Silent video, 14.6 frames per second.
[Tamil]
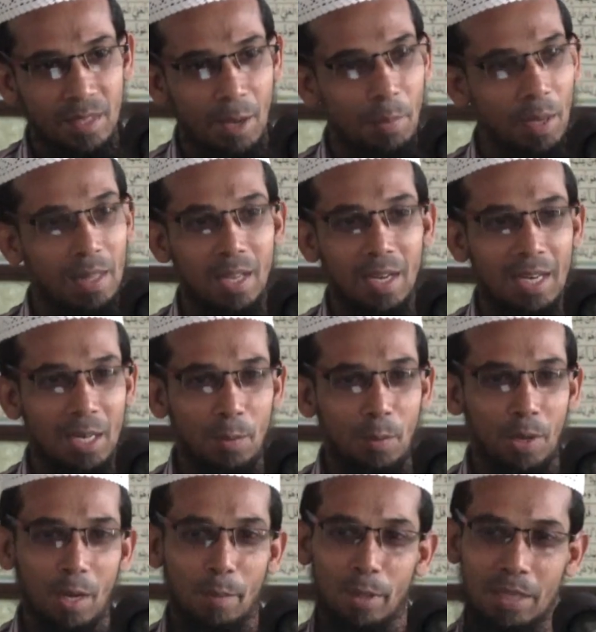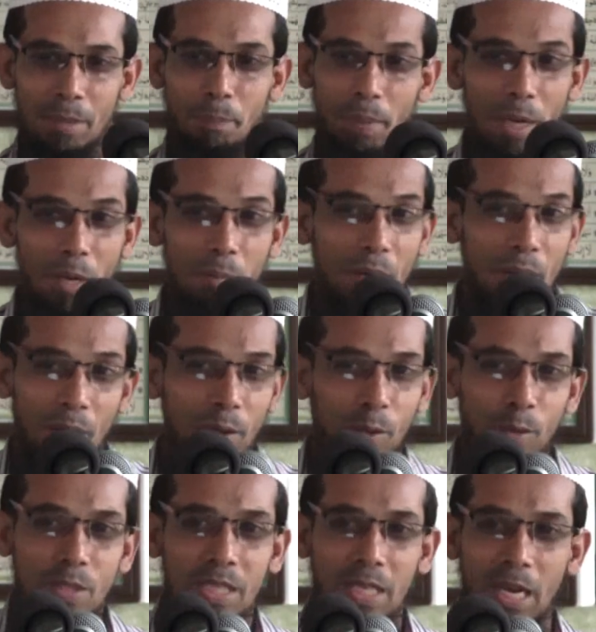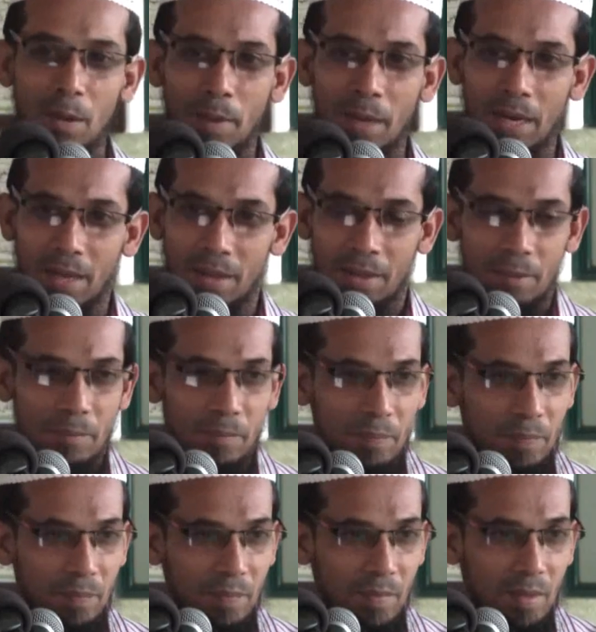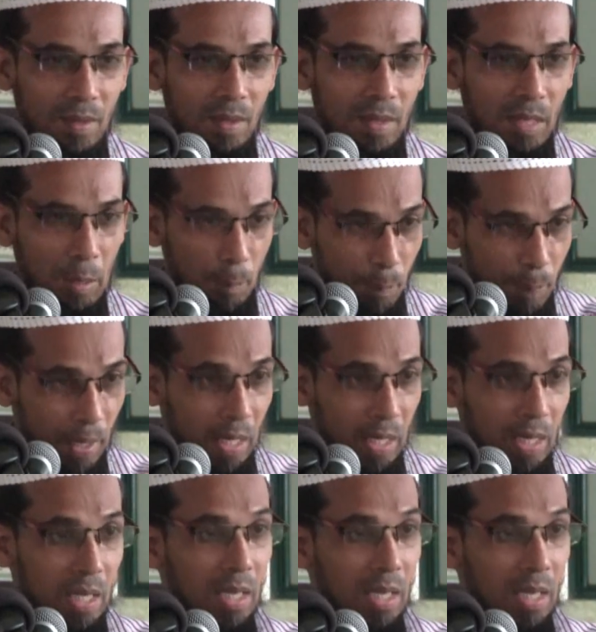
அப்போ அல்லா கிட்ட போய் நம்ம தப்பேலுமா நாங்கள் யோசிக்கலுமா இல்லாதா இயலாதா இப்படி